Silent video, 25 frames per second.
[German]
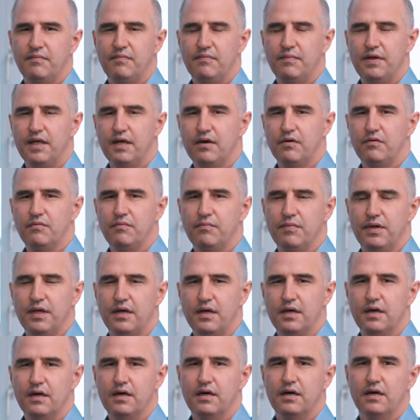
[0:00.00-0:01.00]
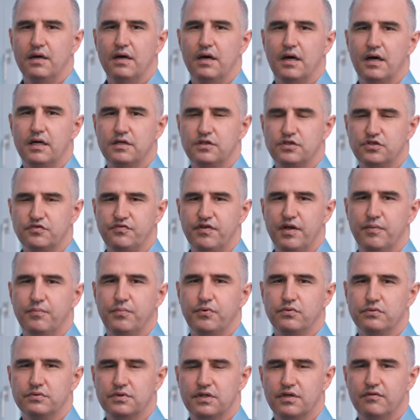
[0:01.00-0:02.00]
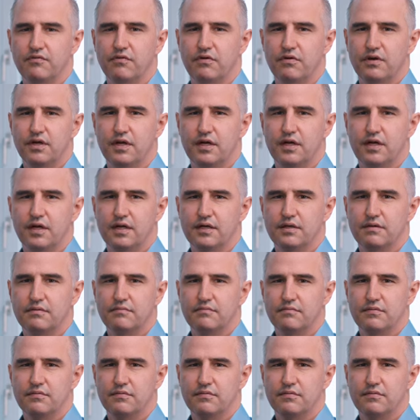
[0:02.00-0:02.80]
mehr und mehr an Schwerpunkt gewonnen hat.